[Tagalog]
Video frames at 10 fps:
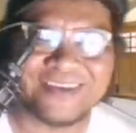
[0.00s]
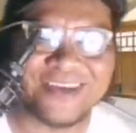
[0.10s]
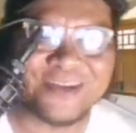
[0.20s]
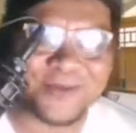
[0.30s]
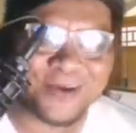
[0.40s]
so
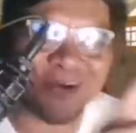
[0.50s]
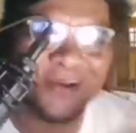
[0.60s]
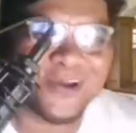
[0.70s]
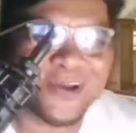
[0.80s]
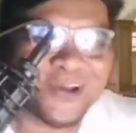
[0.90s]
yan po.
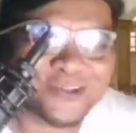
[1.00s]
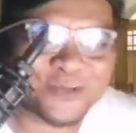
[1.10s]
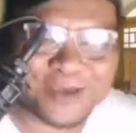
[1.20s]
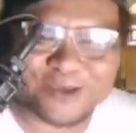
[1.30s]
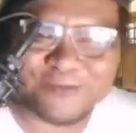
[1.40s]
So
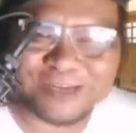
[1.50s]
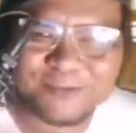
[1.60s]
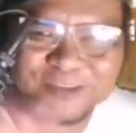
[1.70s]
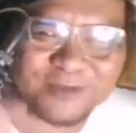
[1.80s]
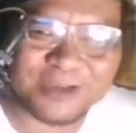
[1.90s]
pa-comment na
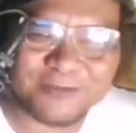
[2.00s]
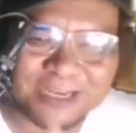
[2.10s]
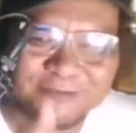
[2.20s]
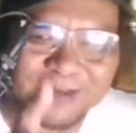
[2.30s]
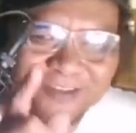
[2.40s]
po sa baba
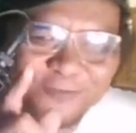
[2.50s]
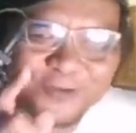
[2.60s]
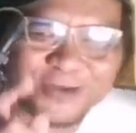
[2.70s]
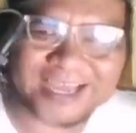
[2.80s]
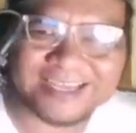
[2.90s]
binabasa ko
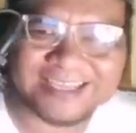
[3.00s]
pong lahat